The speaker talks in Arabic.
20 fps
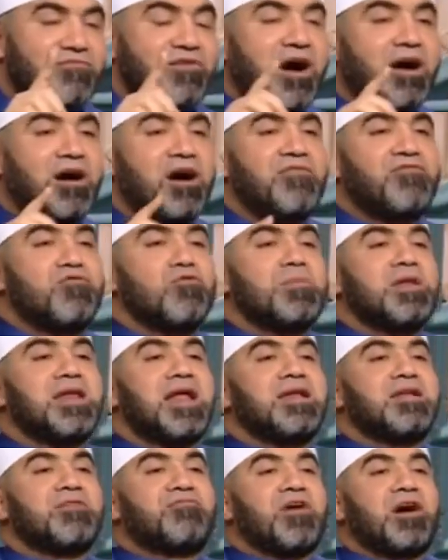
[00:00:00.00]
فخافوا من
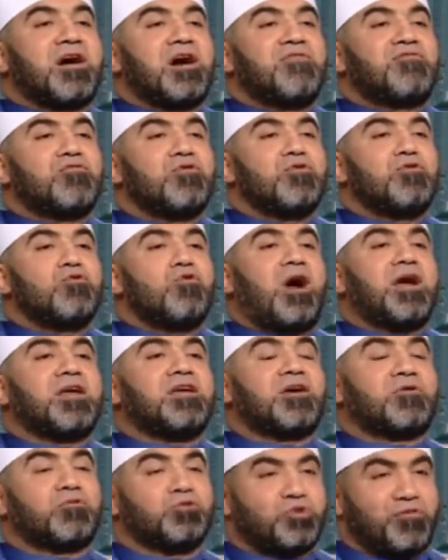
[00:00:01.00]
ال... فخافوا انه
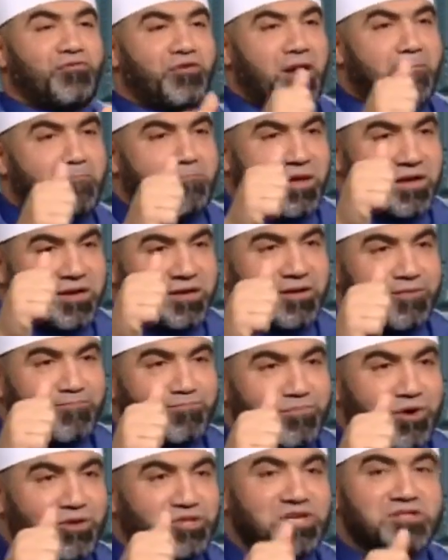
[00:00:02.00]
يعيره شوف ربك
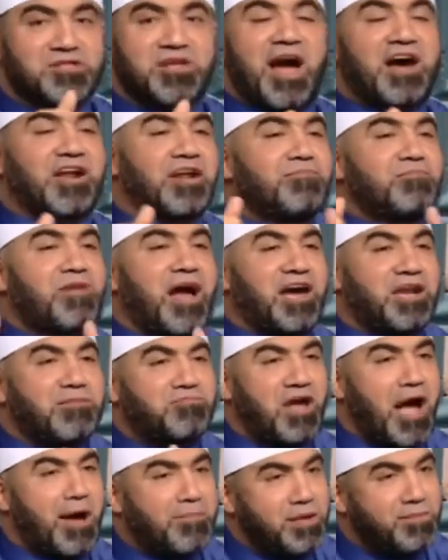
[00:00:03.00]
ما هوش انت حاربت
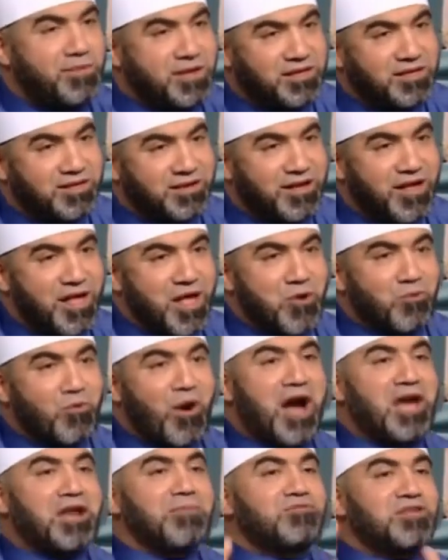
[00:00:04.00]
حاربت حبيبي
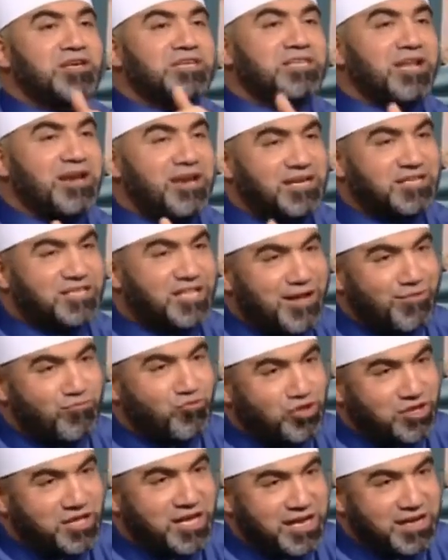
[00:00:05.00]
وحاربت الاسلام
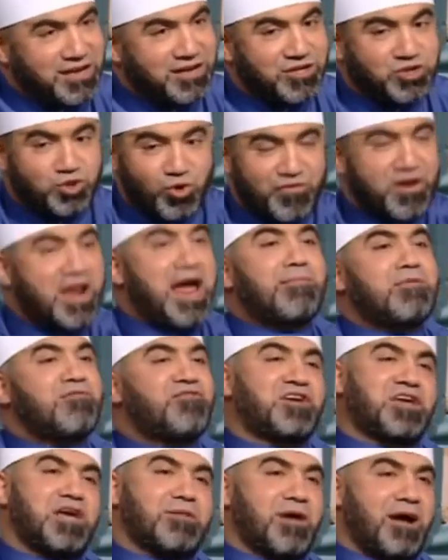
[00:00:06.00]
والدين آه. شوف انا هعمل
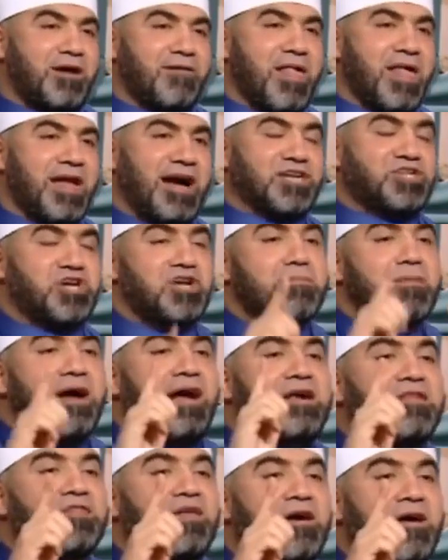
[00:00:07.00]
فيك ايه بقى عشان يبقى
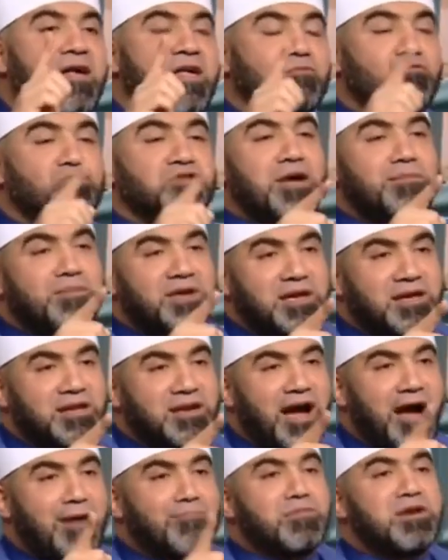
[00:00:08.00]
عظه وده
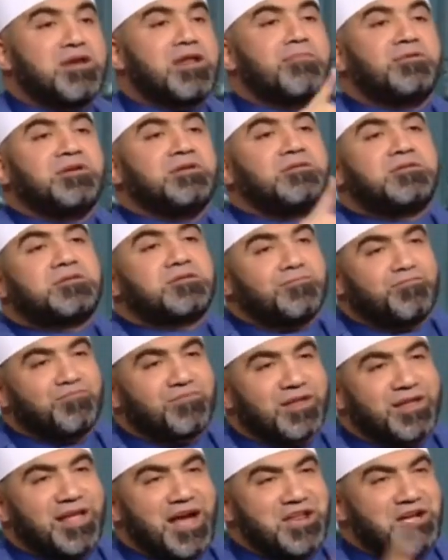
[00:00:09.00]
مين عم النبي
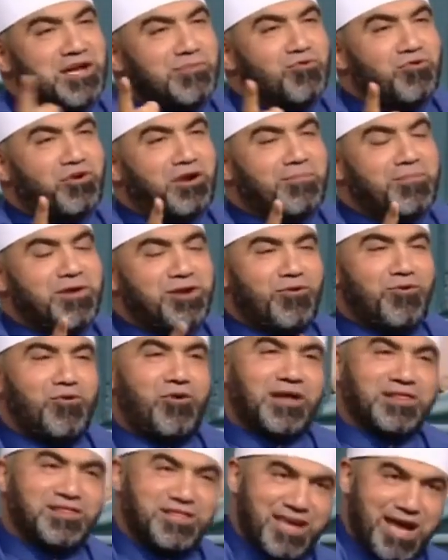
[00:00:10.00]
آه. يعني كان ممكن ربنا يقول
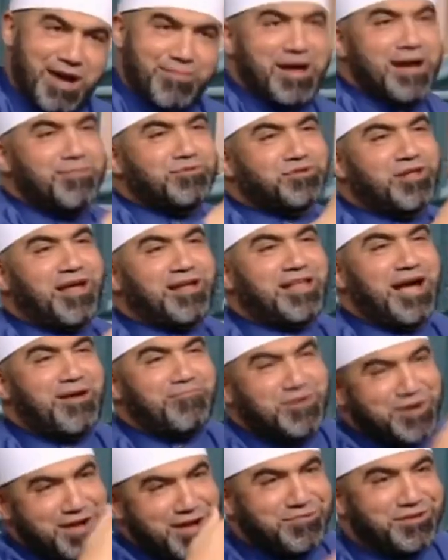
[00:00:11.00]
له عديها بقى مش ده
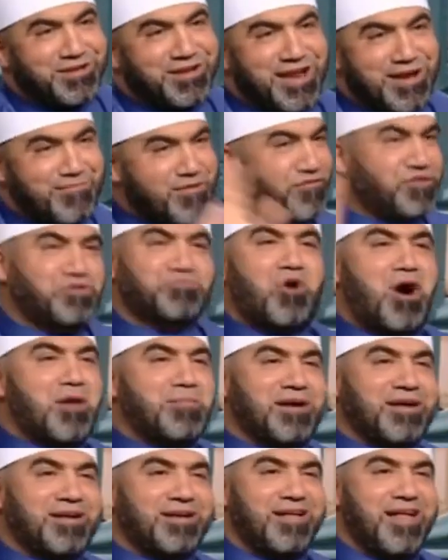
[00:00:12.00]
عم النبي لا مفيش
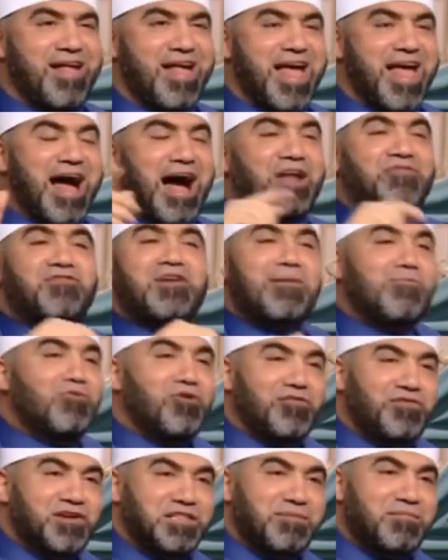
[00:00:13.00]
محاباه عارف عملوا ايه
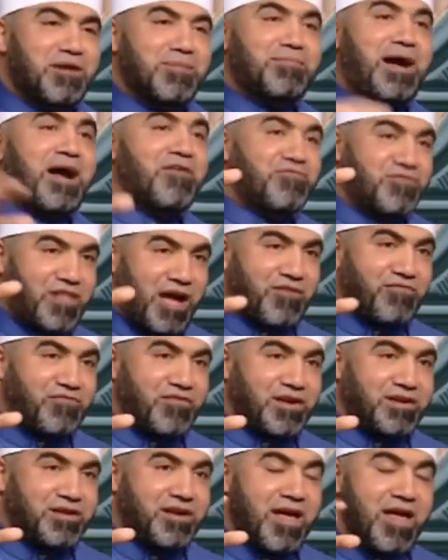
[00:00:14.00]
يا فندم لما عرف
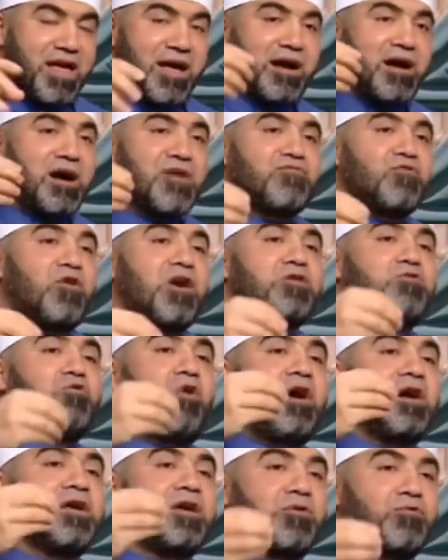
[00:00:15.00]
تعفن خافوا ان
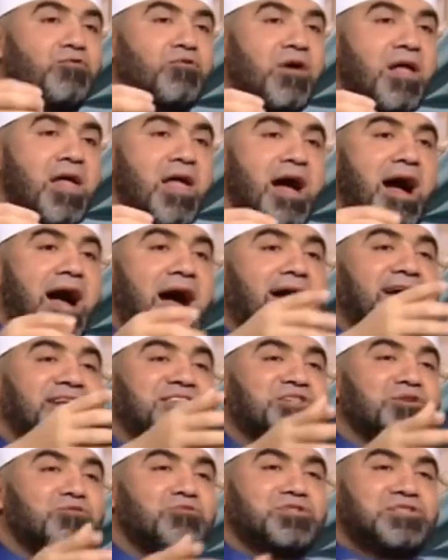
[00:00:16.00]
يعايروا
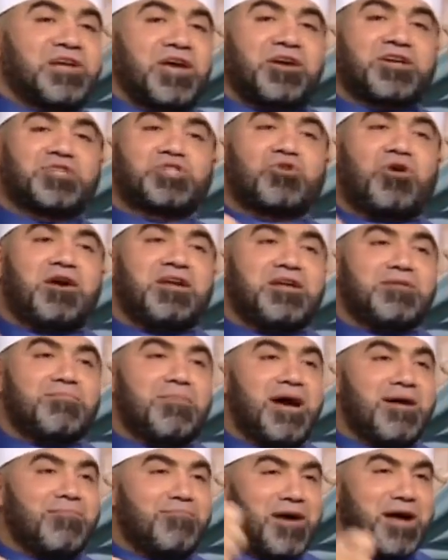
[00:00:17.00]
غسلوه ازاي رشوا عليه
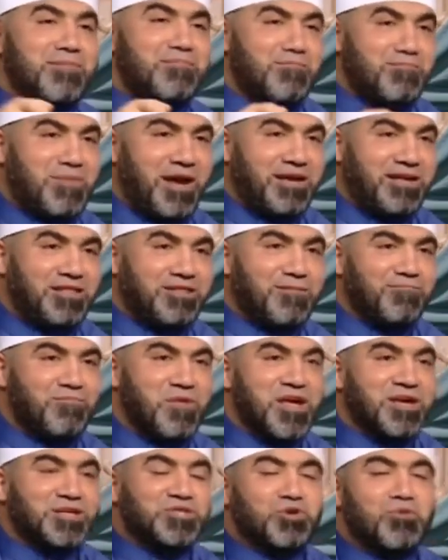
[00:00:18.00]
ماء, ماء من بعيد
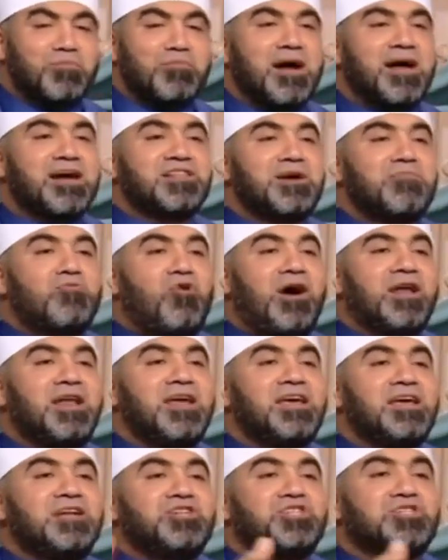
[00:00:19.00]
ثم هدموا
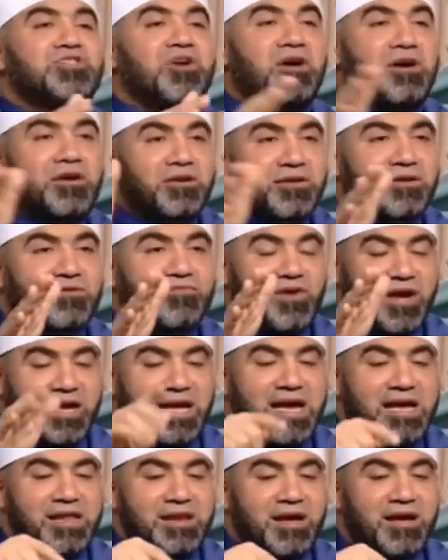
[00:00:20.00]
عليه الجدار
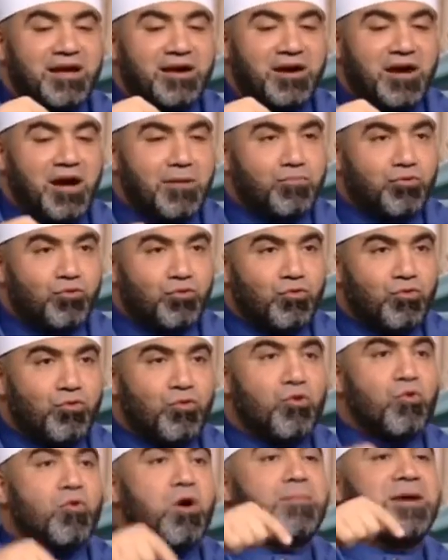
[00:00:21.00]
فكان قبره
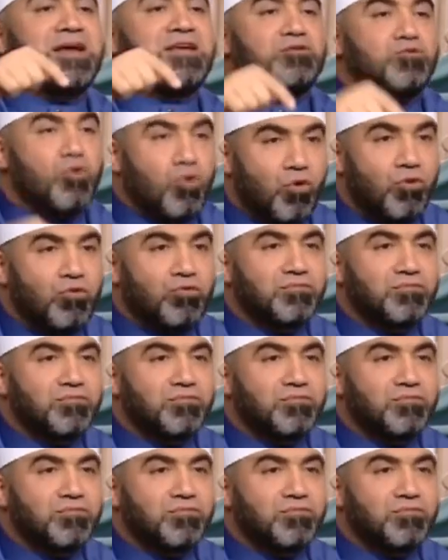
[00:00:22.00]
هو بيته